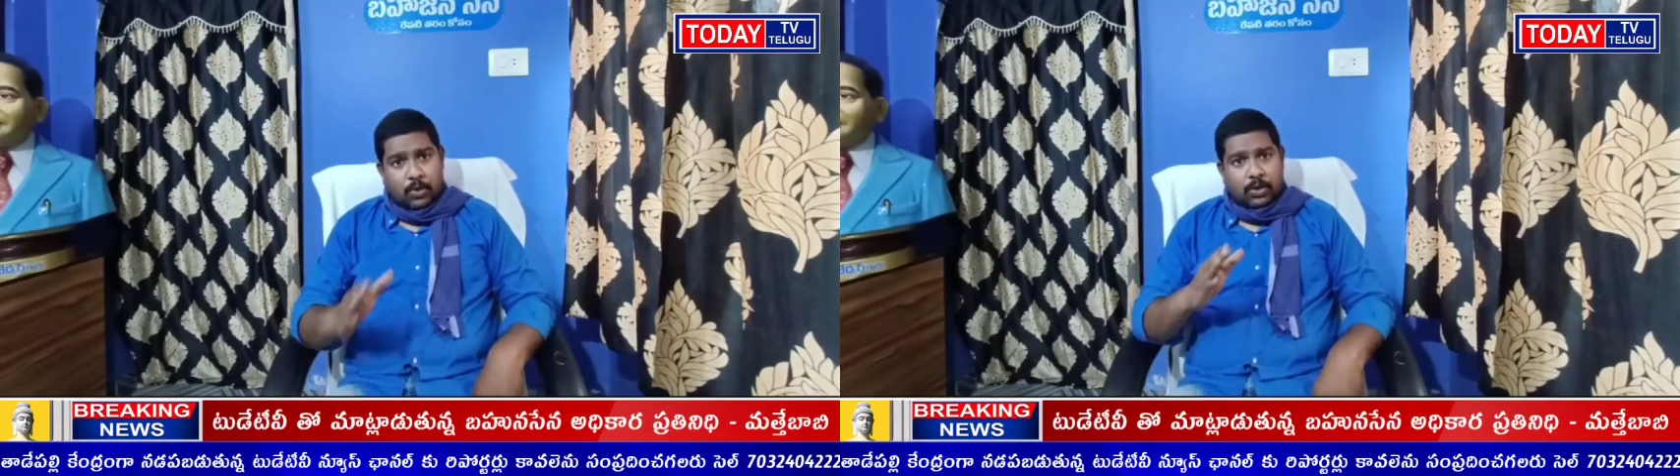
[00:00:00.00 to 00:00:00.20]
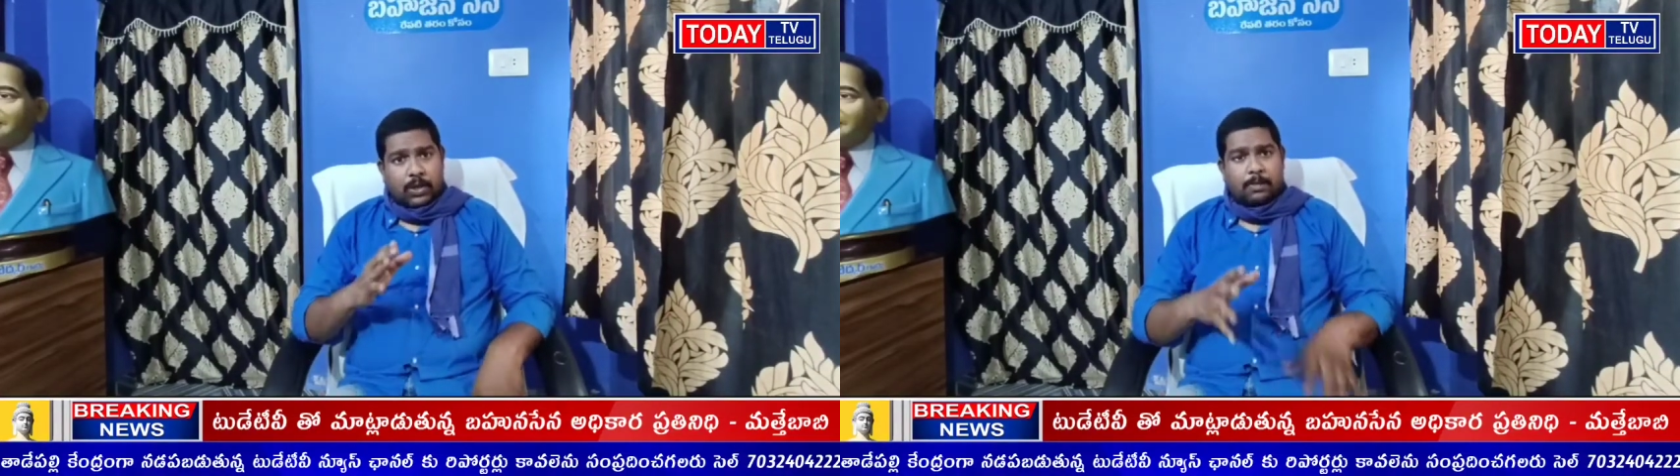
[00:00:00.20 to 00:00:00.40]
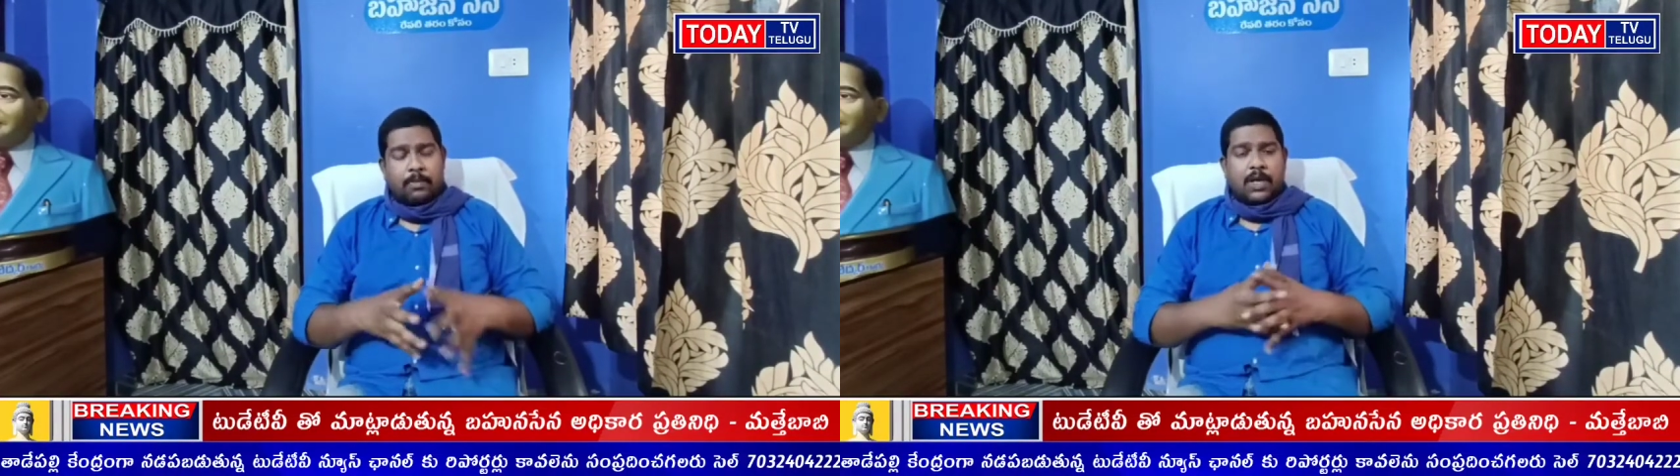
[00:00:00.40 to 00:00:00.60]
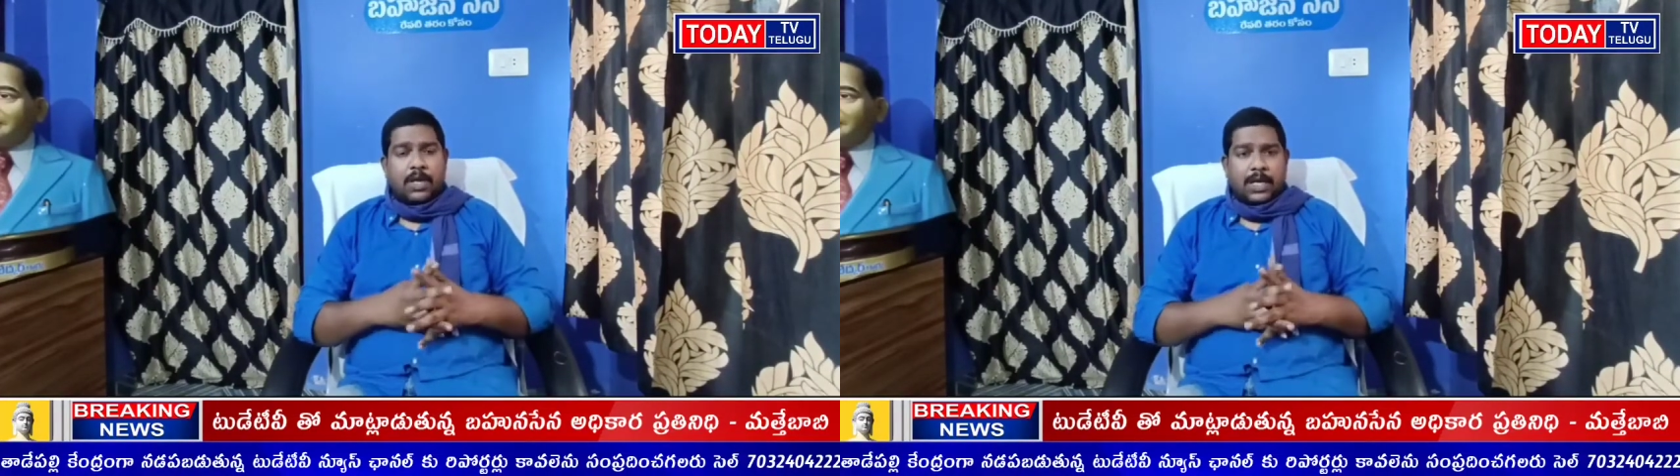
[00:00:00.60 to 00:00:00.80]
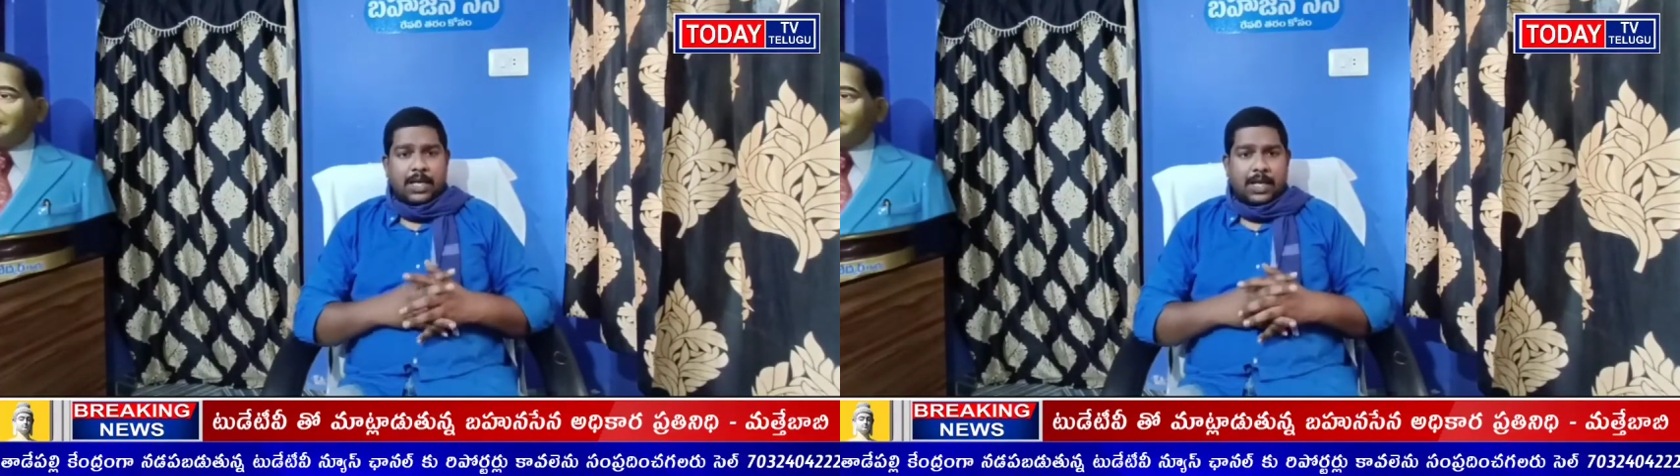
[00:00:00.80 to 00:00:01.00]
కోరుతున్నాం
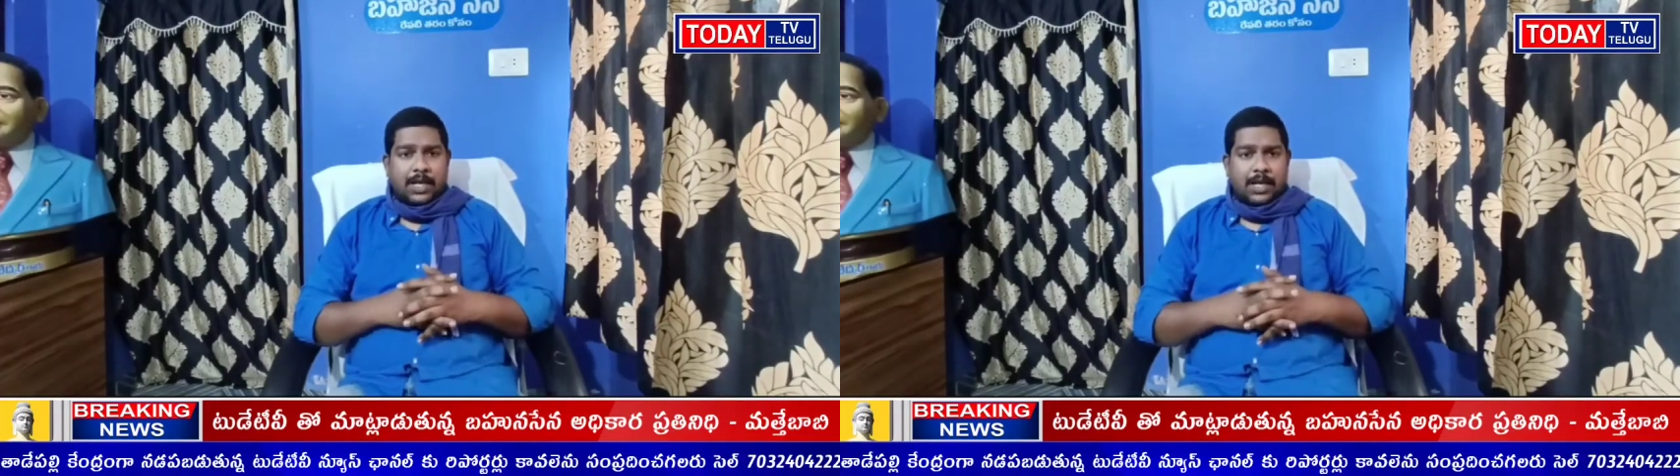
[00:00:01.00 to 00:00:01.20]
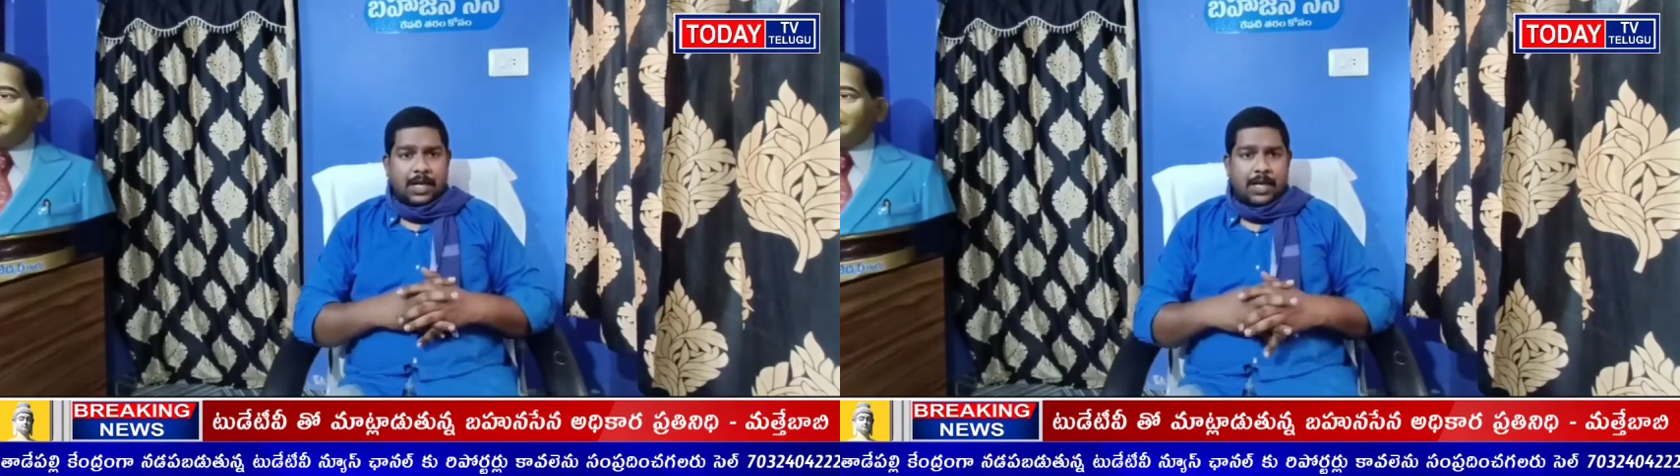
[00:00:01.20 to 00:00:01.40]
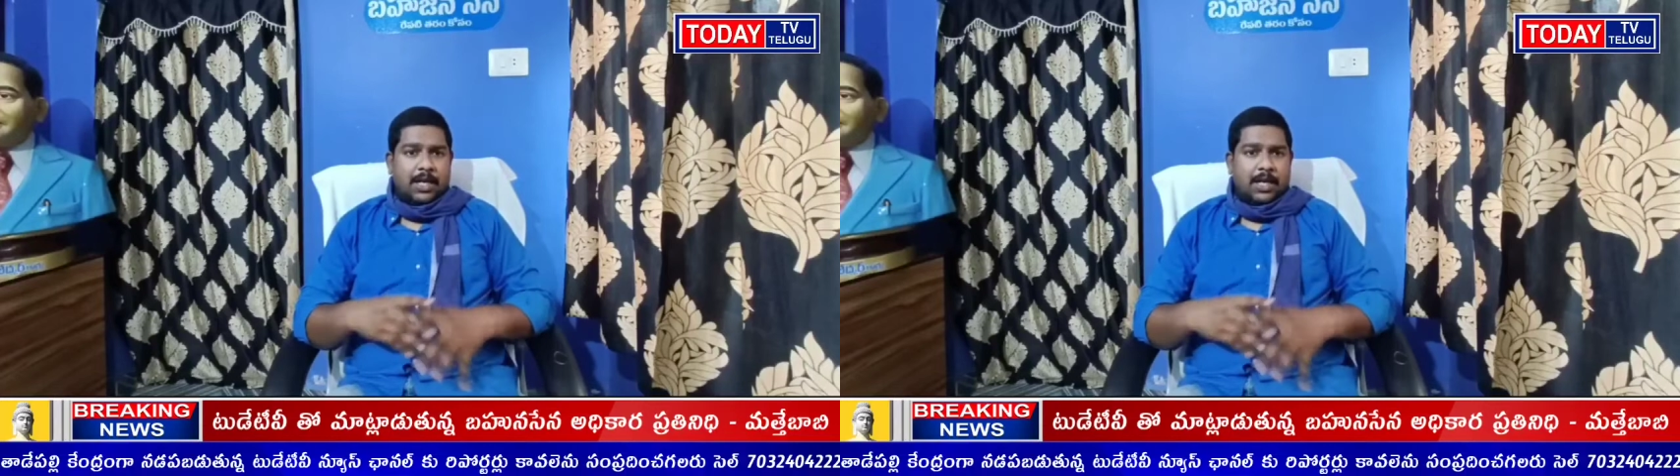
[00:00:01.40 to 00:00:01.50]
ఎందుకనంటే